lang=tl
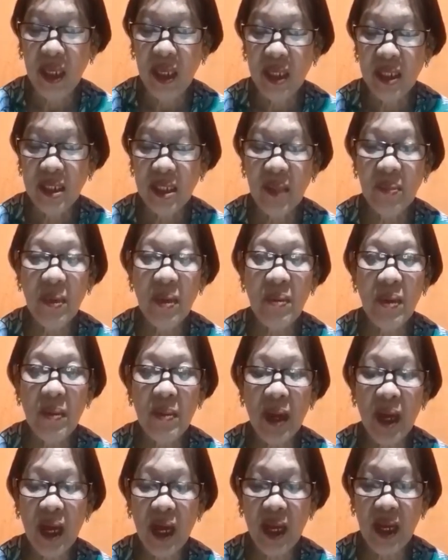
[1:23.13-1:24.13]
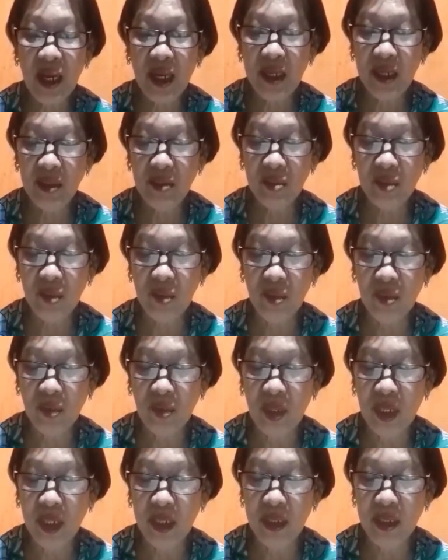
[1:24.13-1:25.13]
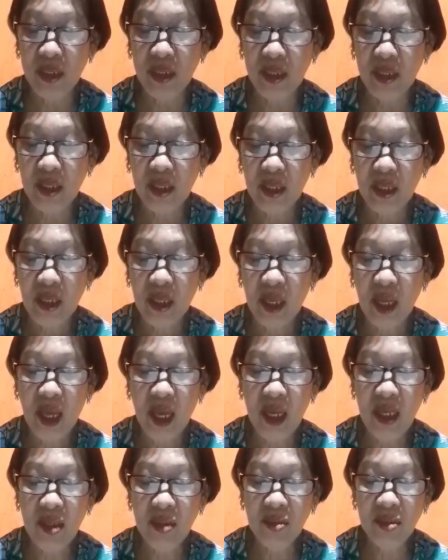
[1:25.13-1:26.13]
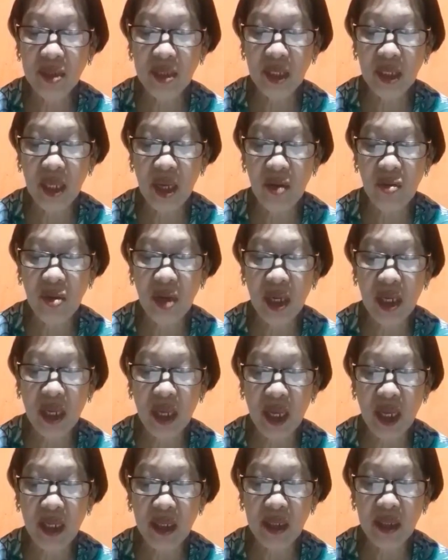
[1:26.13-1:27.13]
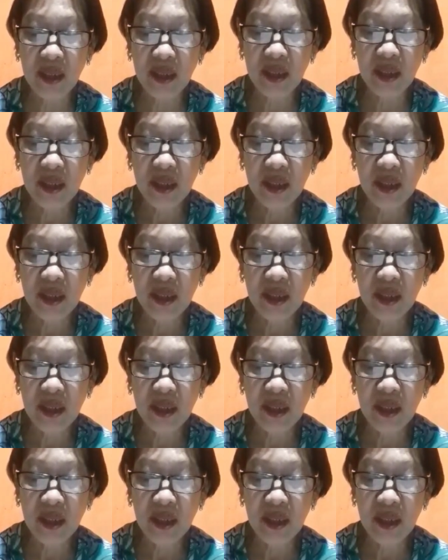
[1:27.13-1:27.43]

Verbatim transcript: sa pamamahala ng tungkulin Ayon sa kaugalian,